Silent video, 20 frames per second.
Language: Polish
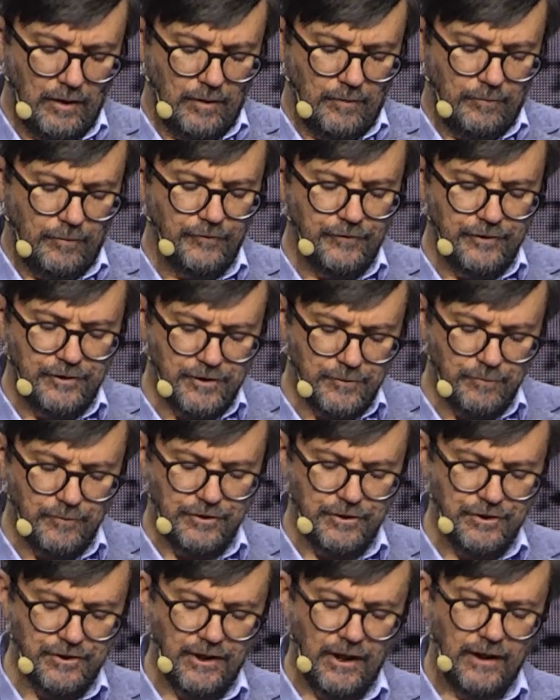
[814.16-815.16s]
Powinniśmy
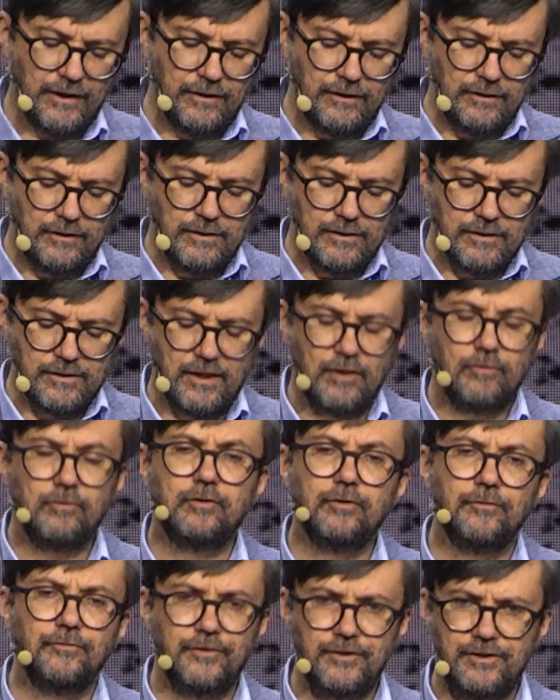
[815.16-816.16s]
dzisiaj
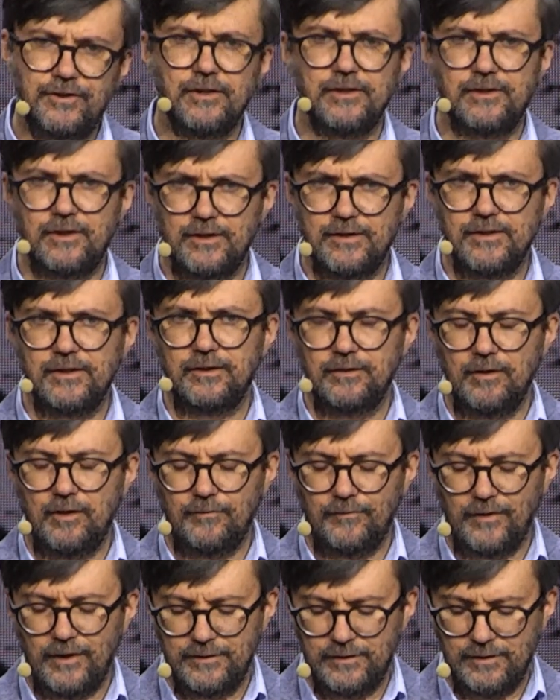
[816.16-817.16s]
całkowicie
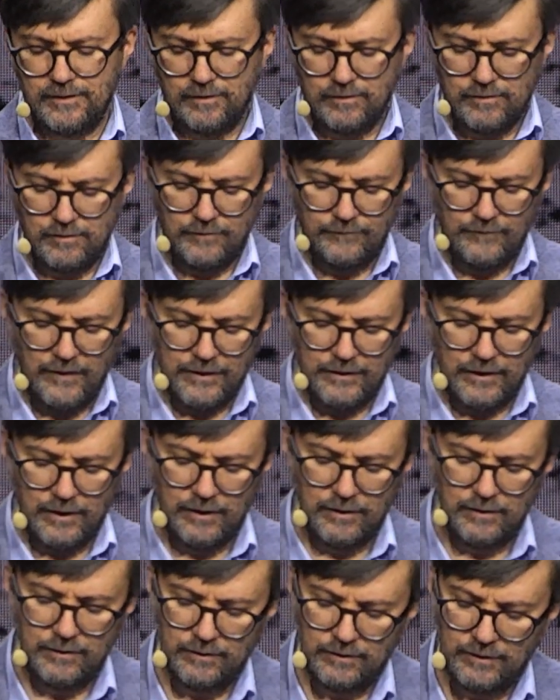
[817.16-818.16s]
zrezygnować ze
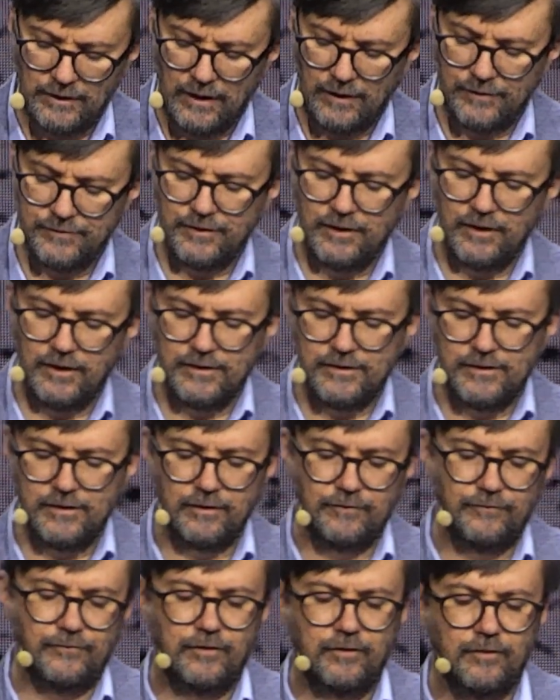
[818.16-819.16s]
stosowania kar
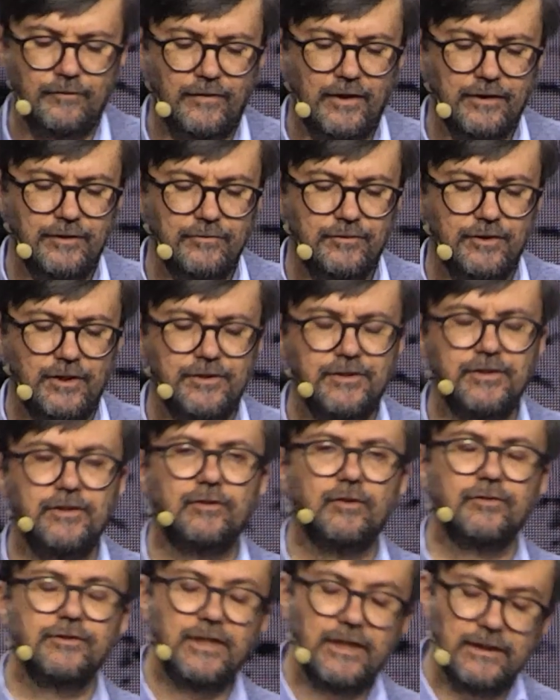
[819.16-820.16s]
cielesnych w wychowaniu dzieci i
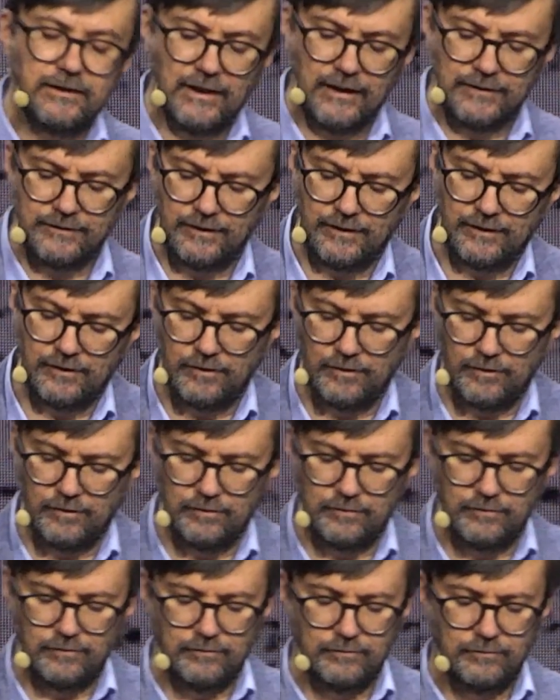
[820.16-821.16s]
to nie
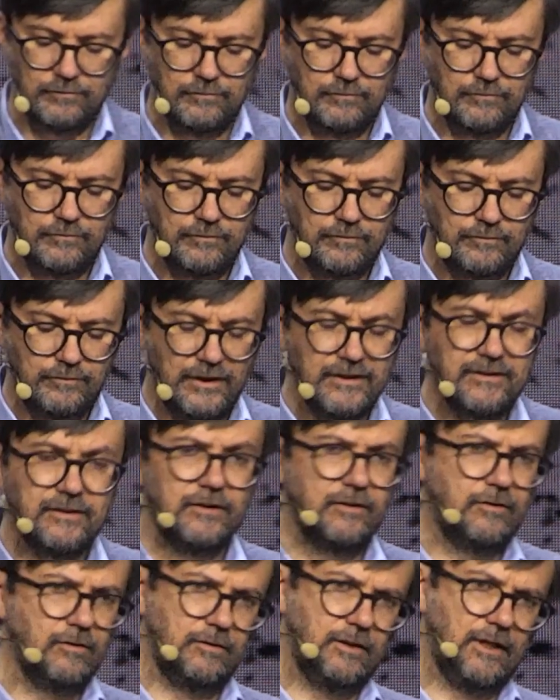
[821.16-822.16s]
dlatego, nie
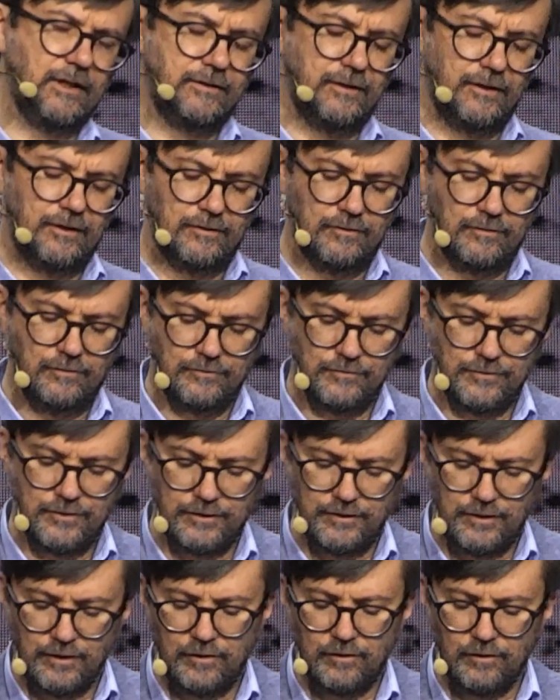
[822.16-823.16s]
tylko dlatego,
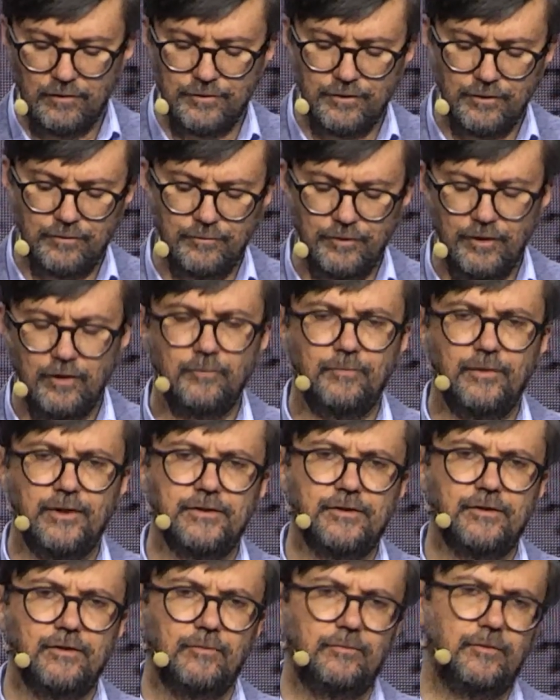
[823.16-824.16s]
że tego oczekuje
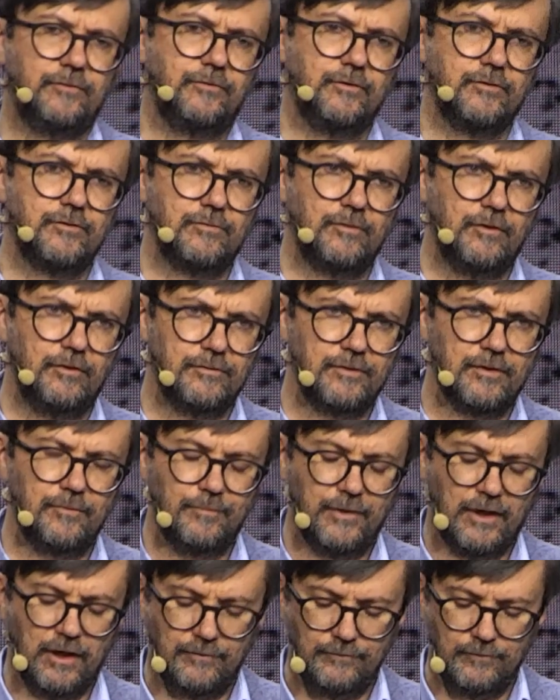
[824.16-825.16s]
obecnie obowiązujące
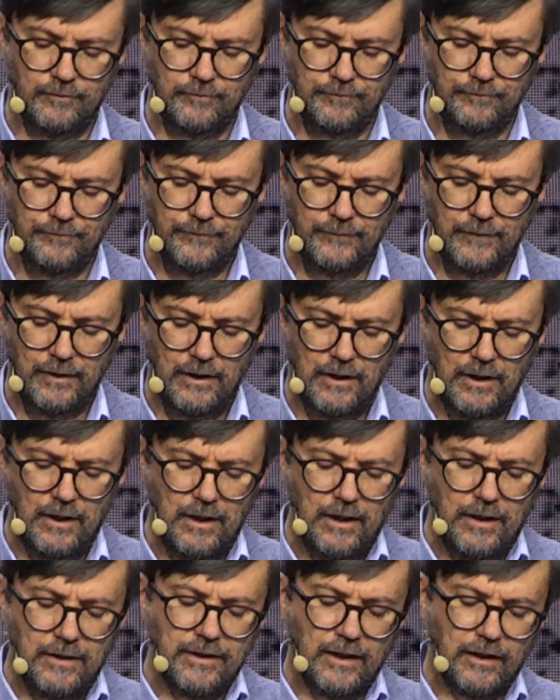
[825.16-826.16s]
prawo.
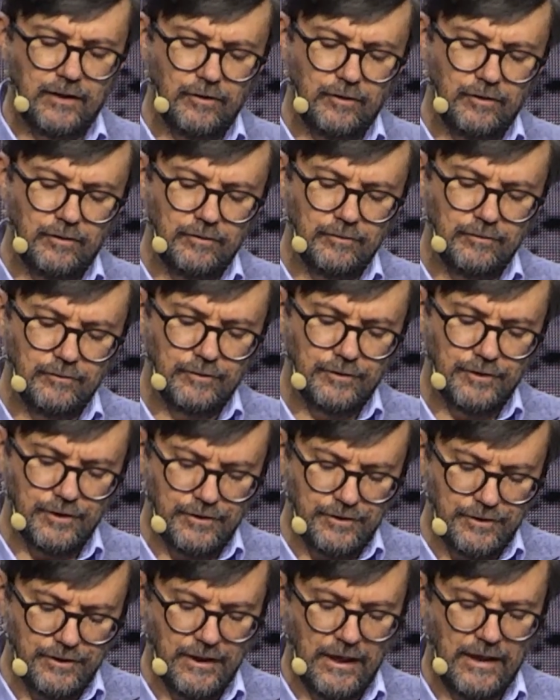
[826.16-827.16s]
Jako
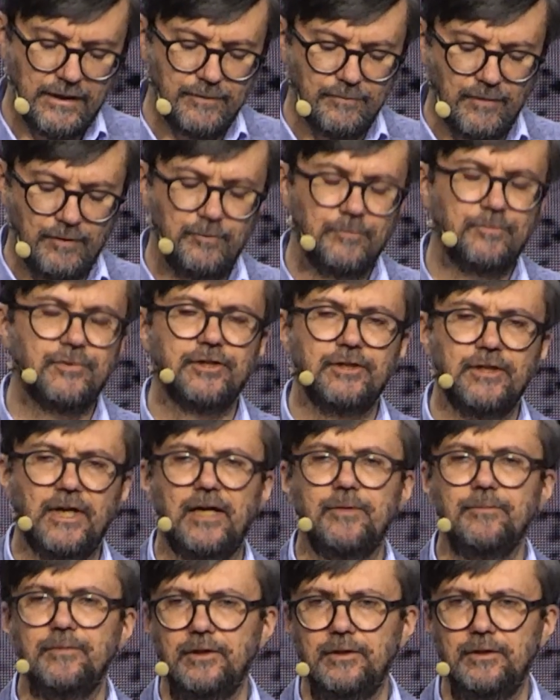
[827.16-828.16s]
chrześcijanie mamy
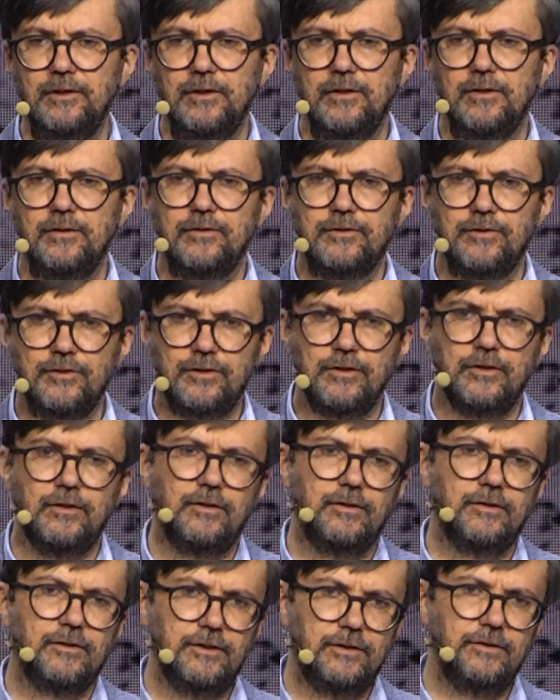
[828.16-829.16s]
przynajmniej
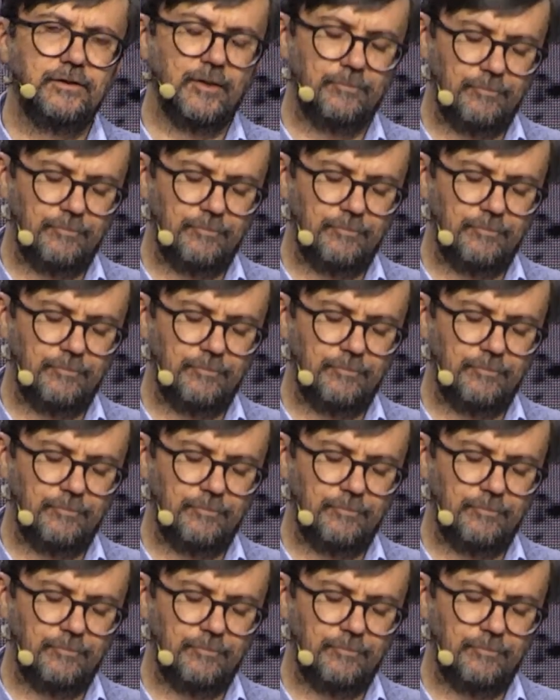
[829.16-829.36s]
trzy inne